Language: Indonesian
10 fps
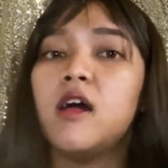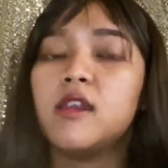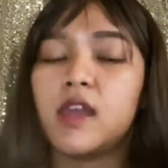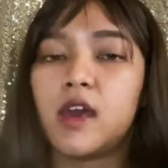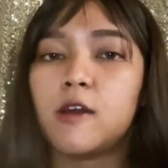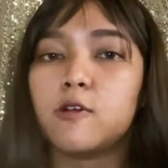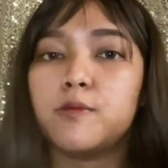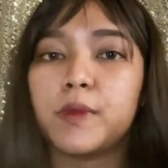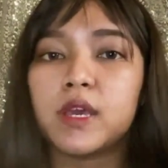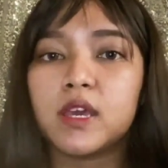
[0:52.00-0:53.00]
Nah,
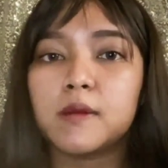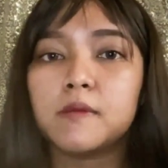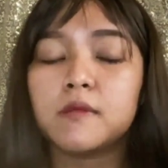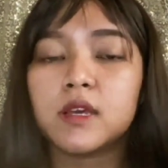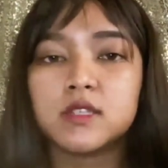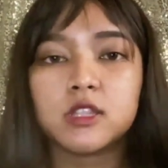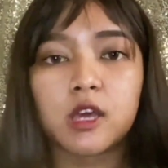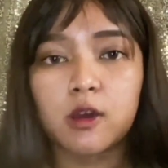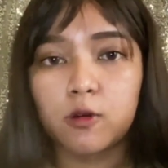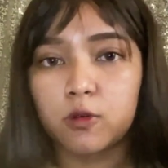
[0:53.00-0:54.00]
aku pengen kasih
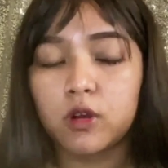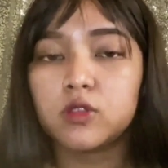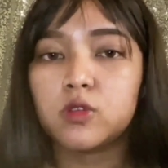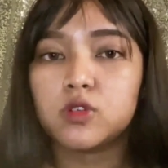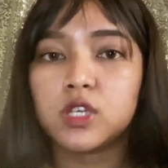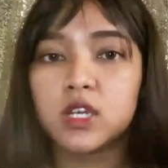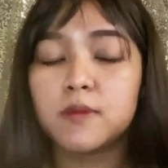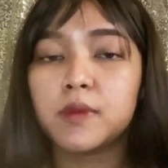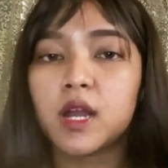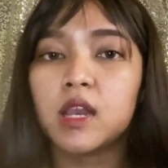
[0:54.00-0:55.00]
tahu atau
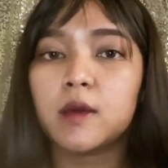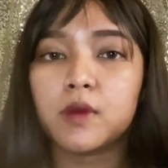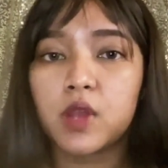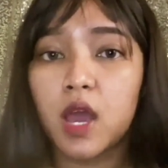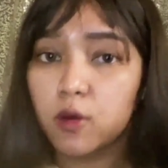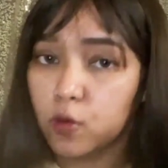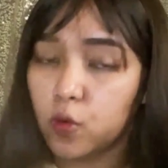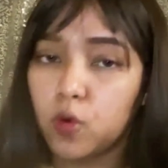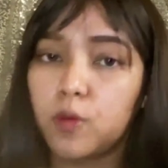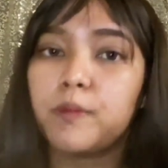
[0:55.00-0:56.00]
sharing pengalaman
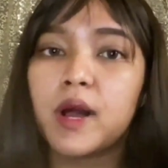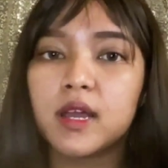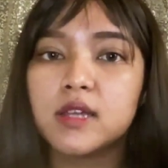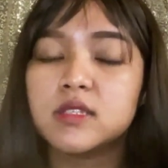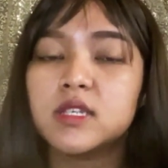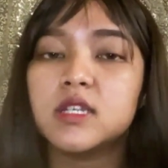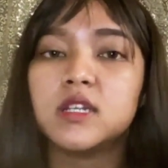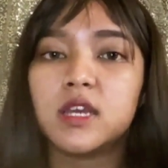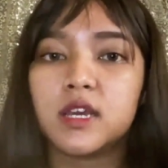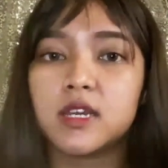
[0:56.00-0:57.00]
aku pakai
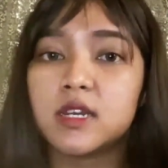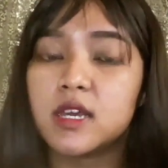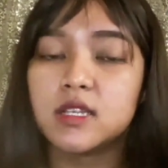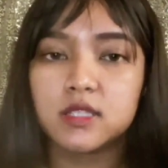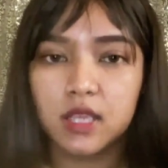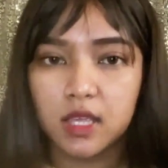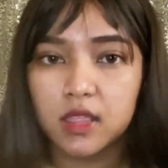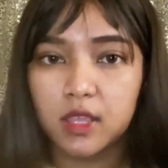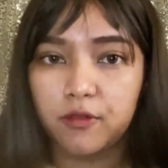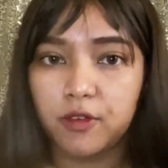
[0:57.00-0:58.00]
skincare dari Skin
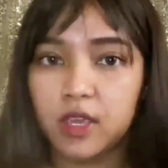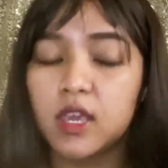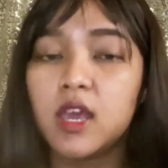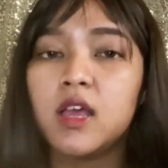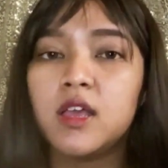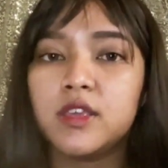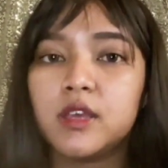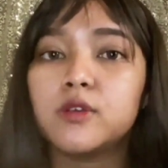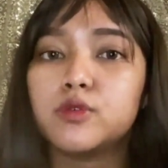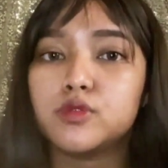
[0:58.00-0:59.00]
TV
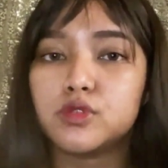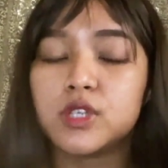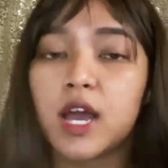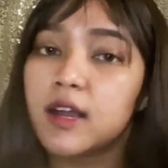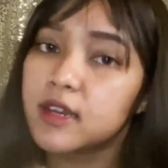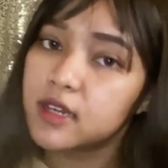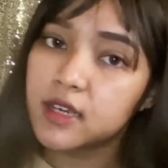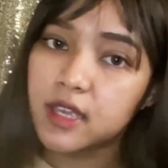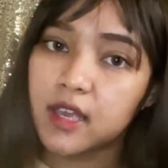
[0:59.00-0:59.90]
yang khusus acne ya